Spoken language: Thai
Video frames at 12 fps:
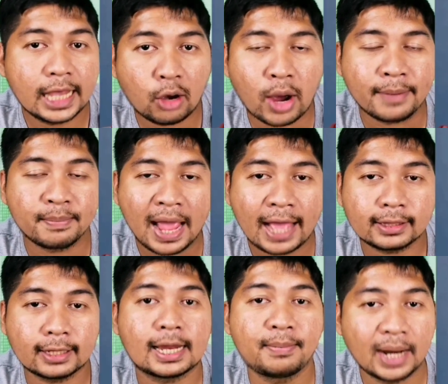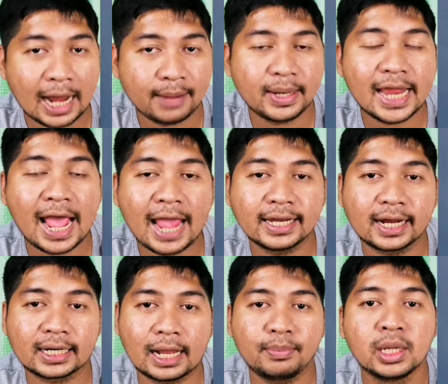งเสียขวัญมากแต่ทำอะไรไม่ได้
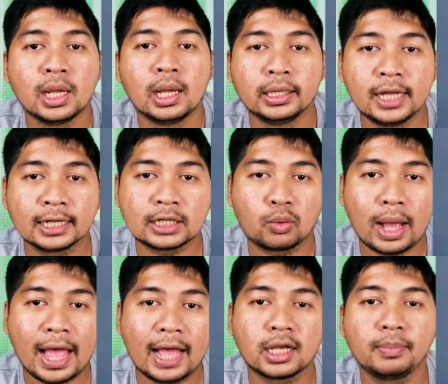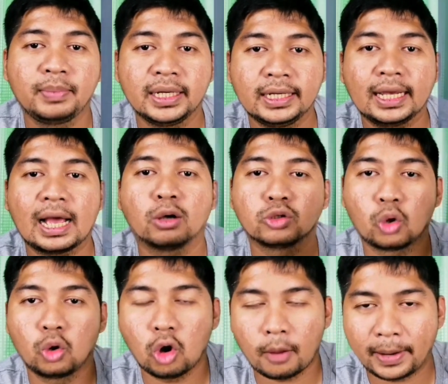นะครับเนื่องจากว่าเครื่องบินที่เขา
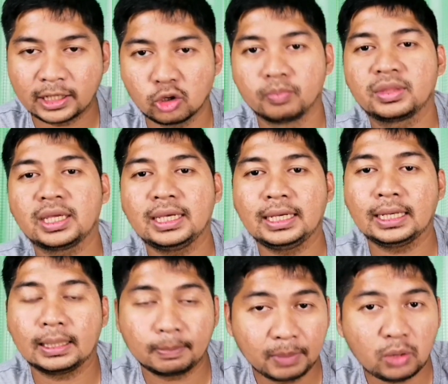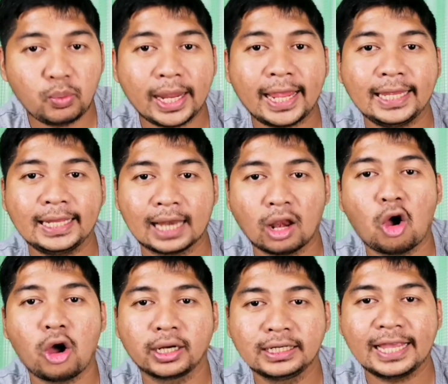ส่งออกไปโจมตีมิดเวย์อีกระ
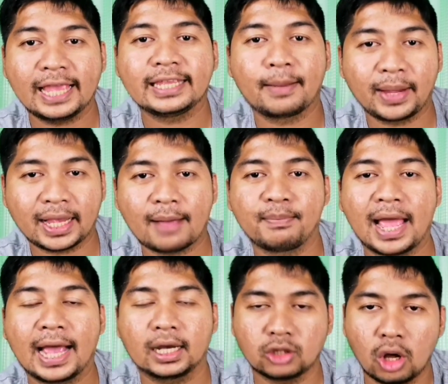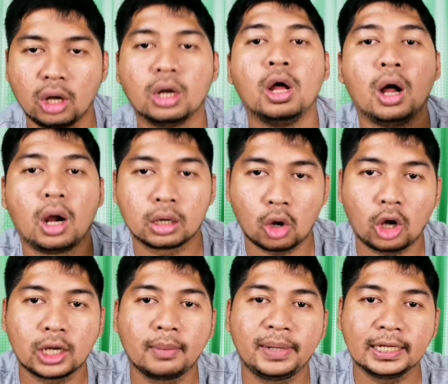ลอกนึงเนี่ยยังไม่กลับมาก็ต้องร
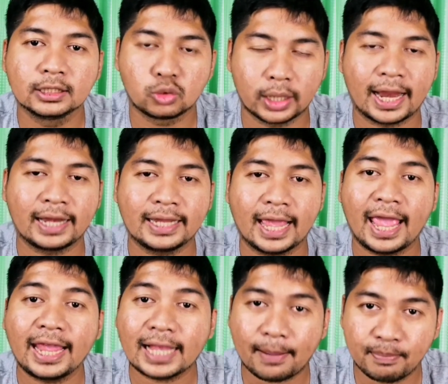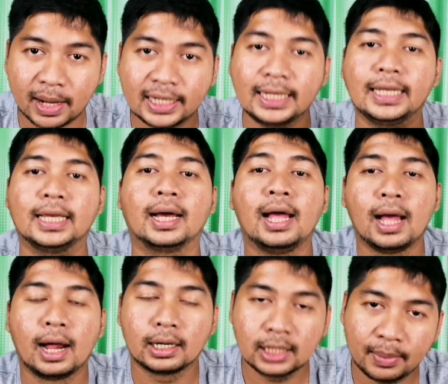อเครื่องบินส่วนนั้นเนี่ยให้กลับมาที่
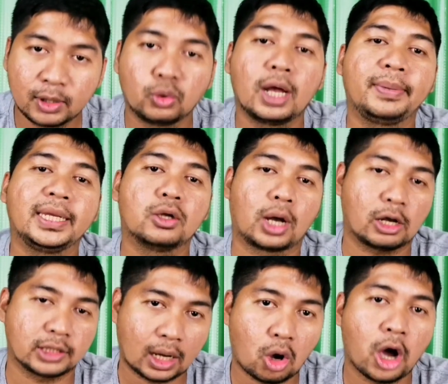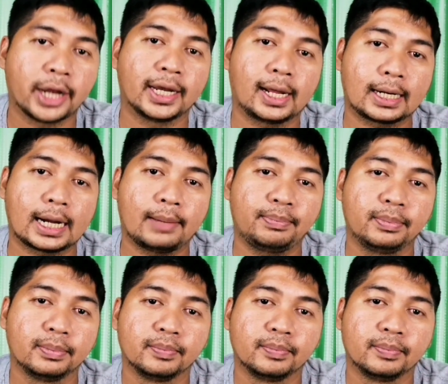เรือบรรทุกเครื่องบินของเขาซะก่อนนะครับ